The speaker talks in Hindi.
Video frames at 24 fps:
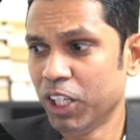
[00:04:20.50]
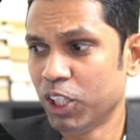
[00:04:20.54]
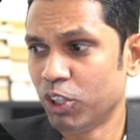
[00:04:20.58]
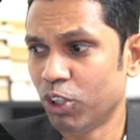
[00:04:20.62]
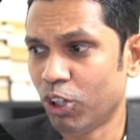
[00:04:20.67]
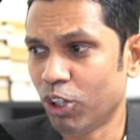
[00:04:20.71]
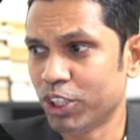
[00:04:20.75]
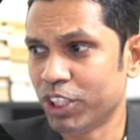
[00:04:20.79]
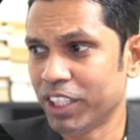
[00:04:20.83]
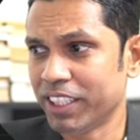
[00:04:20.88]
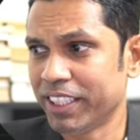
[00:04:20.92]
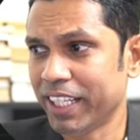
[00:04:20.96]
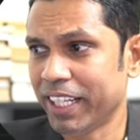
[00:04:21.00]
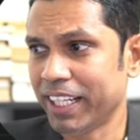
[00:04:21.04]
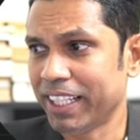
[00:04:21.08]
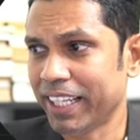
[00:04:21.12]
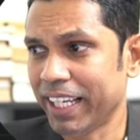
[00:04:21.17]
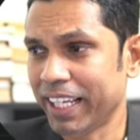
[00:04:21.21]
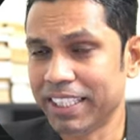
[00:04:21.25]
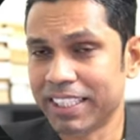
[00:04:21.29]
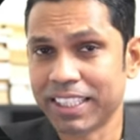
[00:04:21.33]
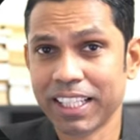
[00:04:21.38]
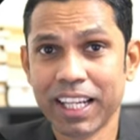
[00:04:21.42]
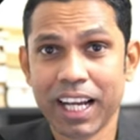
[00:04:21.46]
नॉट जस्ट दैट
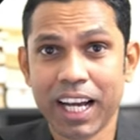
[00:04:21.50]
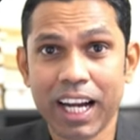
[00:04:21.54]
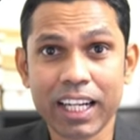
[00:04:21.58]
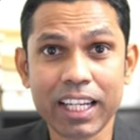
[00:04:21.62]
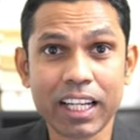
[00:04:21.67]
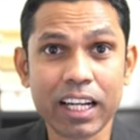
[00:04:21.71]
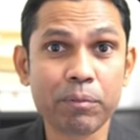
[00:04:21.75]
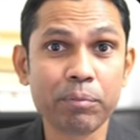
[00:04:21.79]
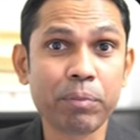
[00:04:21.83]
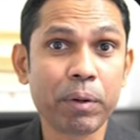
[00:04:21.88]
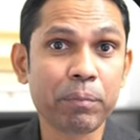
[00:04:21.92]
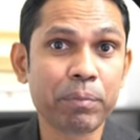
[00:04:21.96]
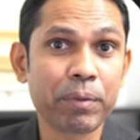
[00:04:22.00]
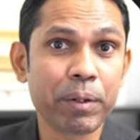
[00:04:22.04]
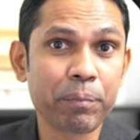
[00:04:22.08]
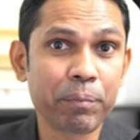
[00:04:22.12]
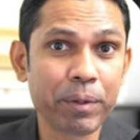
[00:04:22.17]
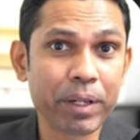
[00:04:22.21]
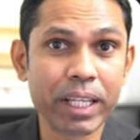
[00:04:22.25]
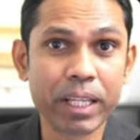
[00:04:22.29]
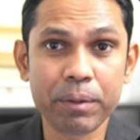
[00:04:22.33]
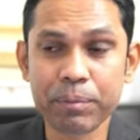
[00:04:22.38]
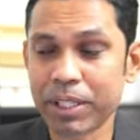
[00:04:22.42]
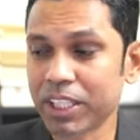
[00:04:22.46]
गाइज अगर आप अपने
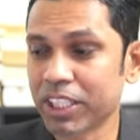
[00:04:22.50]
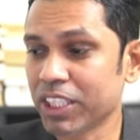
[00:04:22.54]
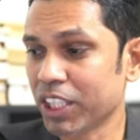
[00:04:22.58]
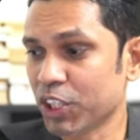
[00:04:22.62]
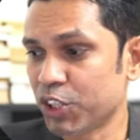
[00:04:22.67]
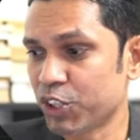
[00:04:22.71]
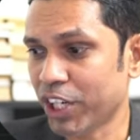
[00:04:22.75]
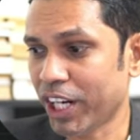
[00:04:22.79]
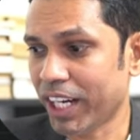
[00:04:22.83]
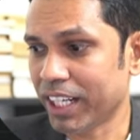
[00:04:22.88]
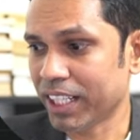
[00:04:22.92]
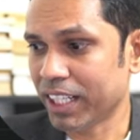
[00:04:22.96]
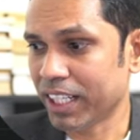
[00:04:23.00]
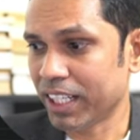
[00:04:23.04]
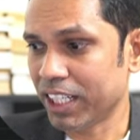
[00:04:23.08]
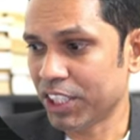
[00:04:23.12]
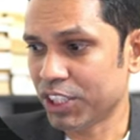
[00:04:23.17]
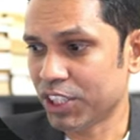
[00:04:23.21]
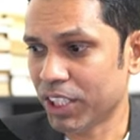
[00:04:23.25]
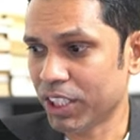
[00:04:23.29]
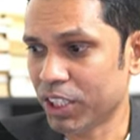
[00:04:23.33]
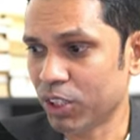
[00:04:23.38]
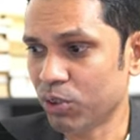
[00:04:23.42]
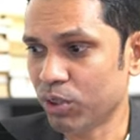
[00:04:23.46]
पी के साथ चैट करना
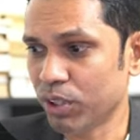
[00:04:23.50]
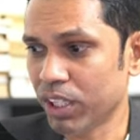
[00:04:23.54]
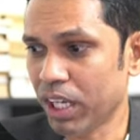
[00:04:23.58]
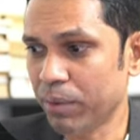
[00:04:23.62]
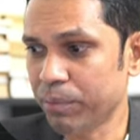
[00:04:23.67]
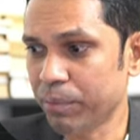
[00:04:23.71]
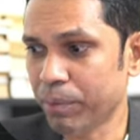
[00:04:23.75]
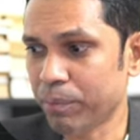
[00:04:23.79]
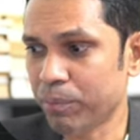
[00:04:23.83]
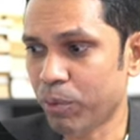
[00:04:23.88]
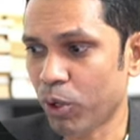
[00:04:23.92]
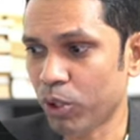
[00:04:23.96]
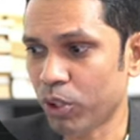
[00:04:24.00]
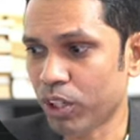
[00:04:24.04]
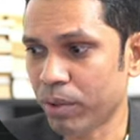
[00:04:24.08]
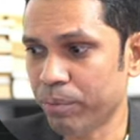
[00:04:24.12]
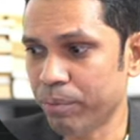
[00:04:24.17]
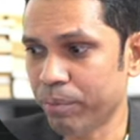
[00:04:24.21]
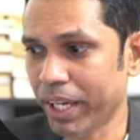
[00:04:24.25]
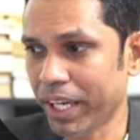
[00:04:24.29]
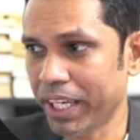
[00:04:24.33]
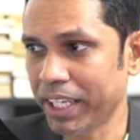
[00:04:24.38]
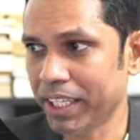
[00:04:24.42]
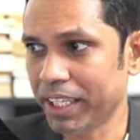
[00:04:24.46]
चाहते हो तो यहाँ पर बॉटम
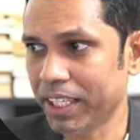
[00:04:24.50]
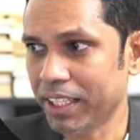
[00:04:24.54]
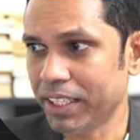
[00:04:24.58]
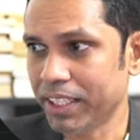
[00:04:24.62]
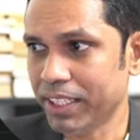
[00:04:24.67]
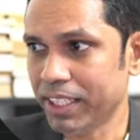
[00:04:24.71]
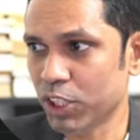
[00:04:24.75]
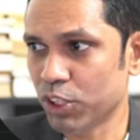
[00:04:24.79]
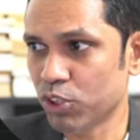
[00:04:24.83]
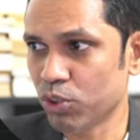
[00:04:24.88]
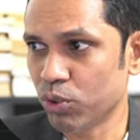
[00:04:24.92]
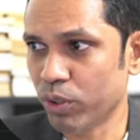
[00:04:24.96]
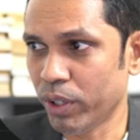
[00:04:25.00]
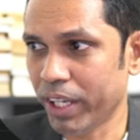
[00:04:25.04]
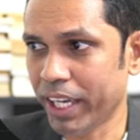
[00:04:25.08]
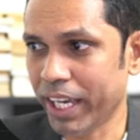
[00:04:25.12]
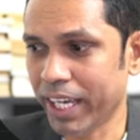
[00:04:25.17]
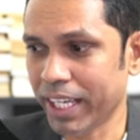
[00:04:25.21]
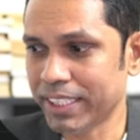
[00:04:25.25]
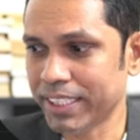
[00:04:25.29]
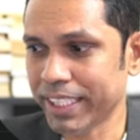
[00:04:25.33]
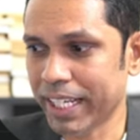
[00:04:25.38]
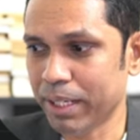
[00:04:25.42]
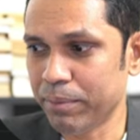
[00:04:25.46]
में आइए चाहिए ये जो ए
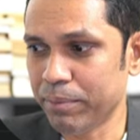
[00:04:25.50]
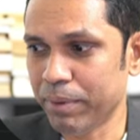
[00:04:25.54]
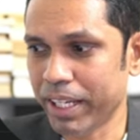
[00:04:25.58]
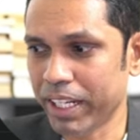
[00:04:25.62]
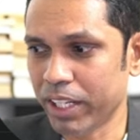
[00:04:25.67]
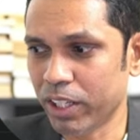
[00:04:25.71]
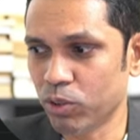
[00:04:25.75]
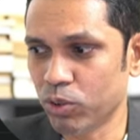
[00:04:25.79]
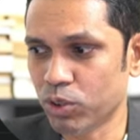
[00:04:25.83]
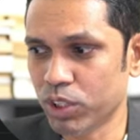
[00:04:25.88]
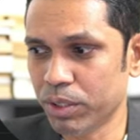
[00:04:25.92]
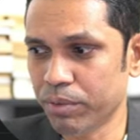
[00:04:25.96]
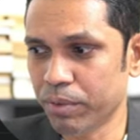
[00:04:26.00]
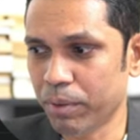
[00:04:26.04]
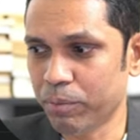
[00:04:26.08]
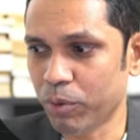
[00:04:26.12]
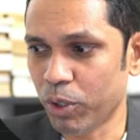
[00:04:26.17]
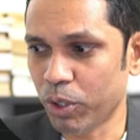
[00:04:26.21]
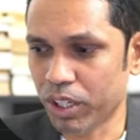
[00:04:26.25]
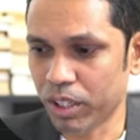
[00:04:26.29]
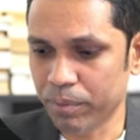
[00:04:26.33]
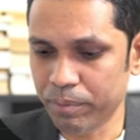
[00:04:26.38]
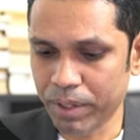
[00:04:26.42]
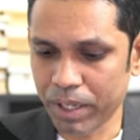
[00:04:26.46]
आई साइड बार है उसी में
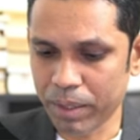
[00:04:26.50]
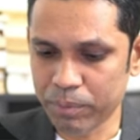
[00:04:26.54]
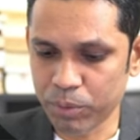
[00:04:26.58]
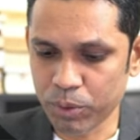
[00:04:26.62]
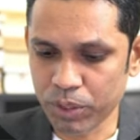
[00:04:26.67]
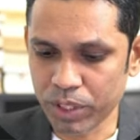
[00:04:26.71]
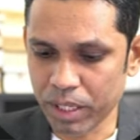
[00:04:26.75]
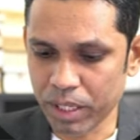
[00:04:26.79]
बॉटम में आपको